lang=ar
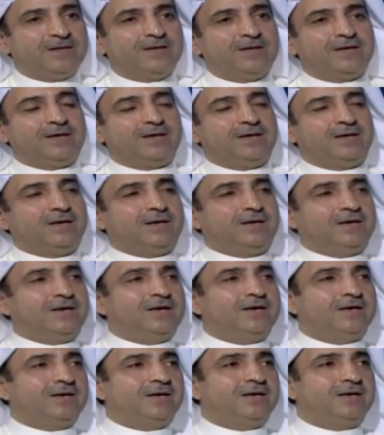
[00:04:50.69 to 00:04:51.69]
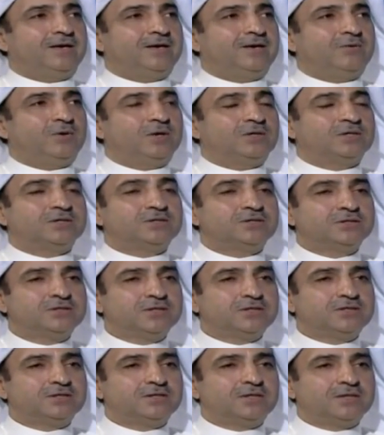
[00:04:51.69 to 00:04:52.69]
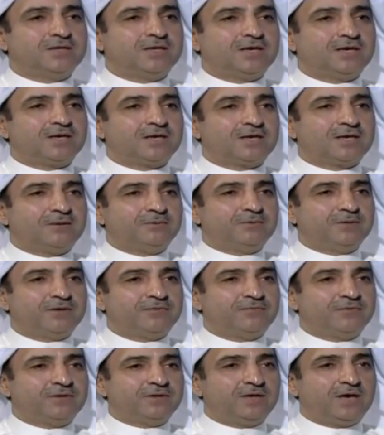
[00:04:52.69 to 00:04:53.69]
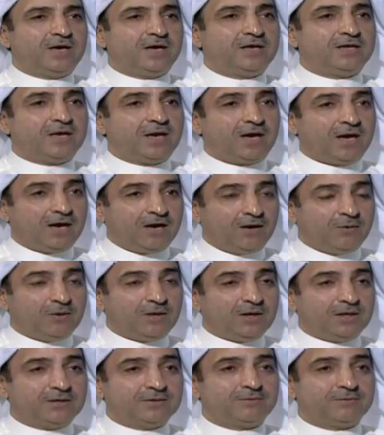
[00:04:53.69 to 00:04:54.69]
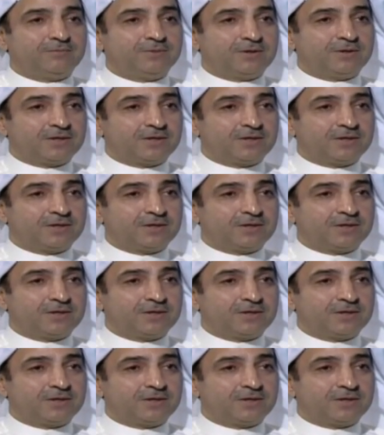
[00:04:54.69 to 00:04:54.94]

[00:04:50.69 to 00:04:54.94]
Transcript: آه، وأجندة الأغلبية في النهاية حاولت